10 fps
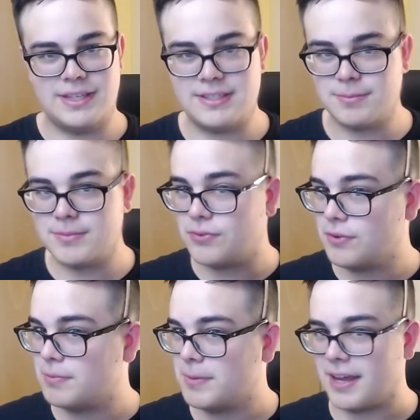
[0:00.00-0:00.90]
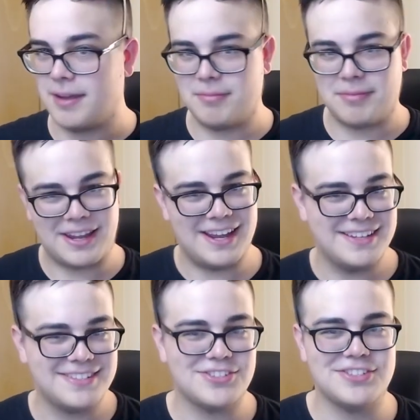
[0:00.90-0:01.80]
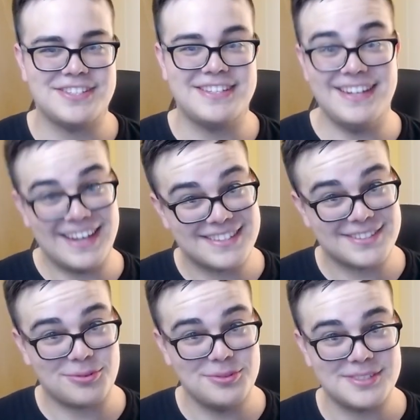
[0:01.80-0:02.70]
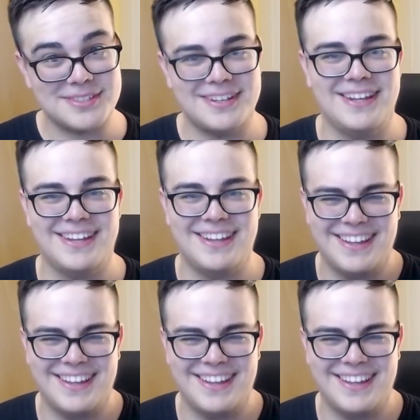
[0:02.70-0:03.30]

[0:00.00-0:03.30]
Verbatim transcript: die Sims 5 mit einem realistischen Stil lässt grüßen.